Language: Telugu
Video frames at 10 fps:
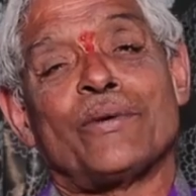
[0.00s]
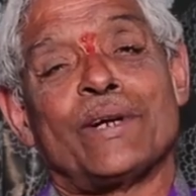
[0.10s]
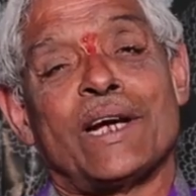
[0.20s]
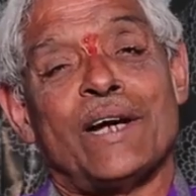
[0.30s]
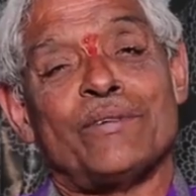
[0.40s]

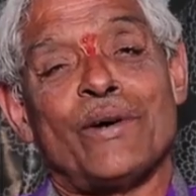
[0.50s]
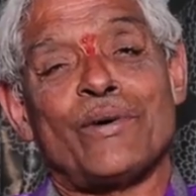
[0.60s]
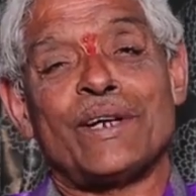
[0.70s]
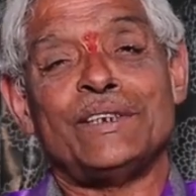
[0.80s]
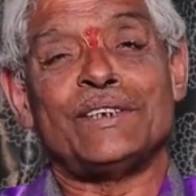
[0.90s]
నాయకుడిగా
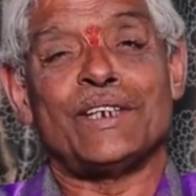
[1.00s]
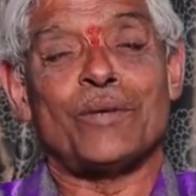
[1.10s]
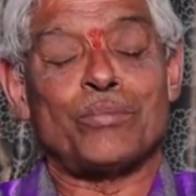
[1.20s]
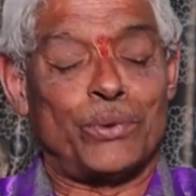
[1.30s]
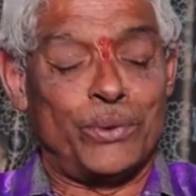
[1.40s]

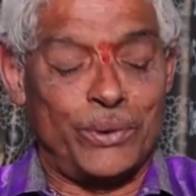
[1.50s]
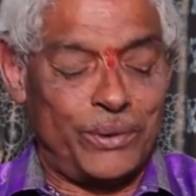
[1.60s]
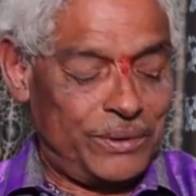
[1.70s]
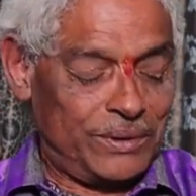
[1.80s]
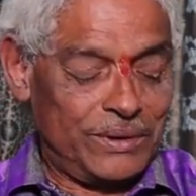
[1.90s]
వ్యవహరించినప్పుడు
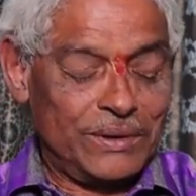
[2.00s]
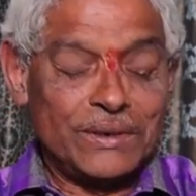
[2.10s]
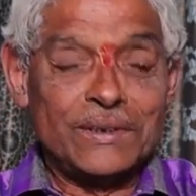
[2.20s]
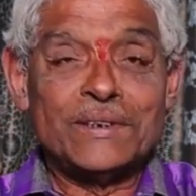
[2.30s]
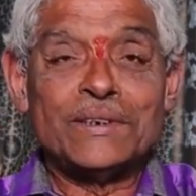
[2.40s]

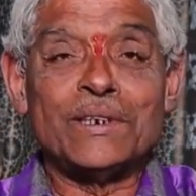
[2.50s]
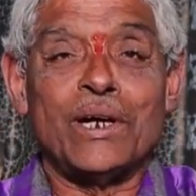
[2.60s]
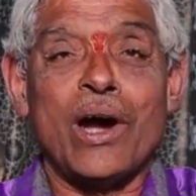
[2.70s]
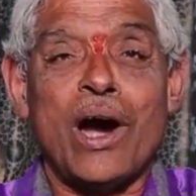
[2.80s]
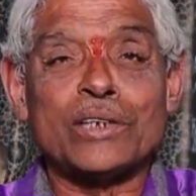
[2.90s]

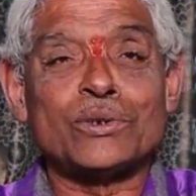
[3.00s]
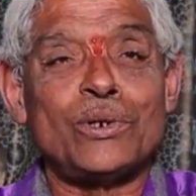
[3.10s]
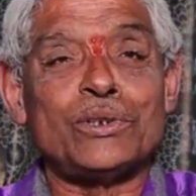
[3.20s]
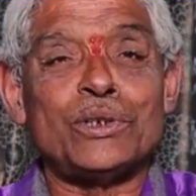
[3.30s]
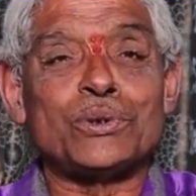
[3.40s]

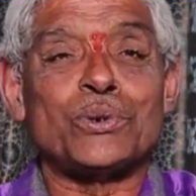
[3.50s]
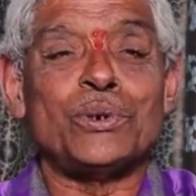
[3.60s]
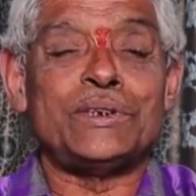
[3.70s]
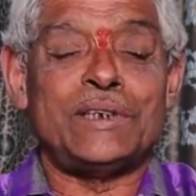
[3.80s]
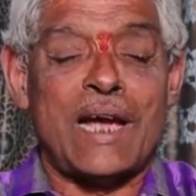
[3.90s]
గాజులు
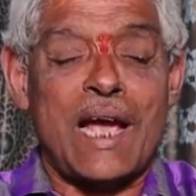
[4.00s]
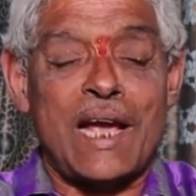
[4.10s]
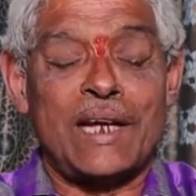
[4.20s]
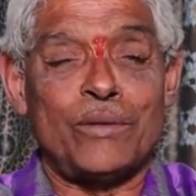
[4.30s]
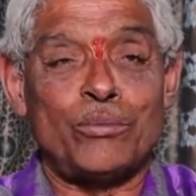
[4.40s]
తీసుకొచ్చి
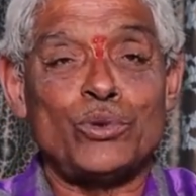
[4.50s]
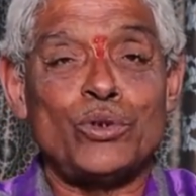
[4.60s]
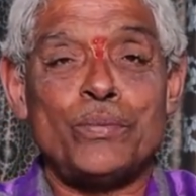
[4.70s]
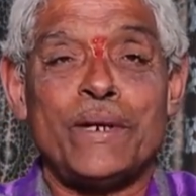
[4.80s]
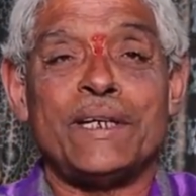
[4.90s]
ఆయన
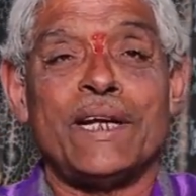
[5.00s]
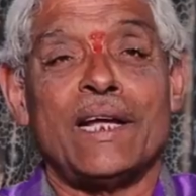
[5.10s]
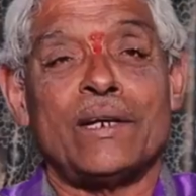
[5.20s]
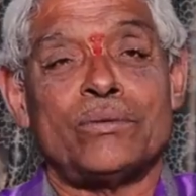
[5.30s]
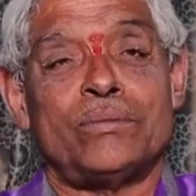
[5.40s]
ముందు
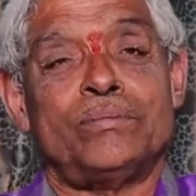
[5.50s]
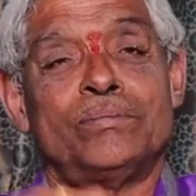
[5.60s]
పెట్టారు